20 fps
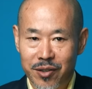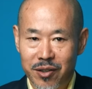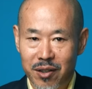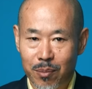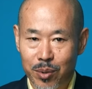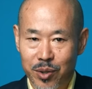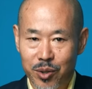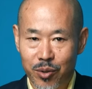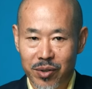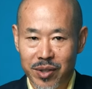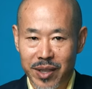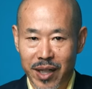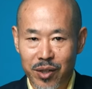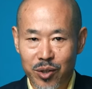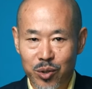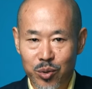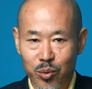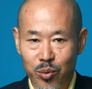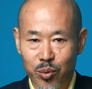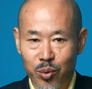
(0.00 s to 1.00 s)
这不就是
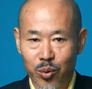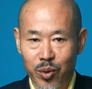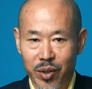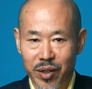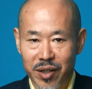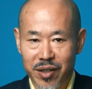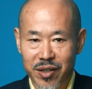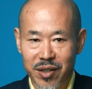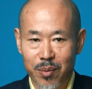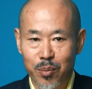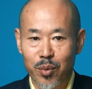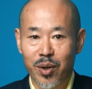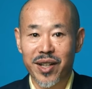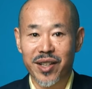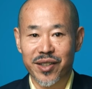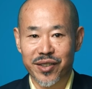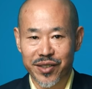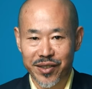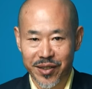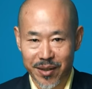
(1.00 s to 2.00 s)
咱中国的圣莫里
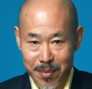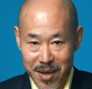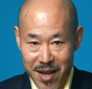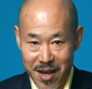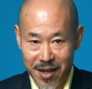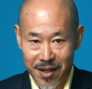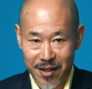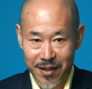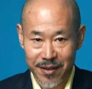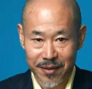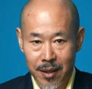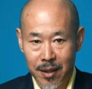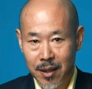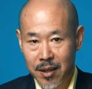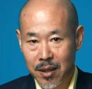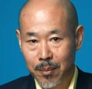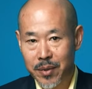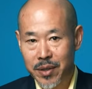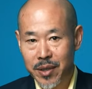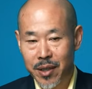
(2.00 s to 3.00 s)
茨吗？
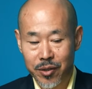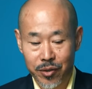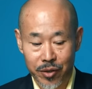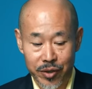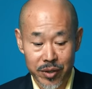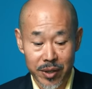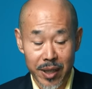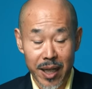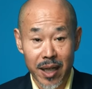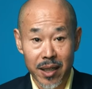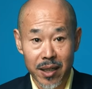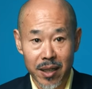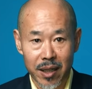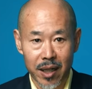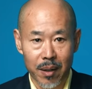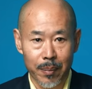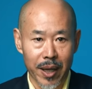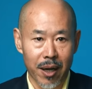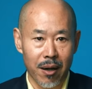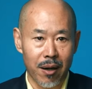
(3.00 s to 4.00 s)
咱们上手试戴一下这
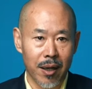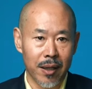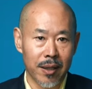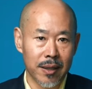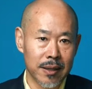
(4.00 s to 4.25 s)
个表啊，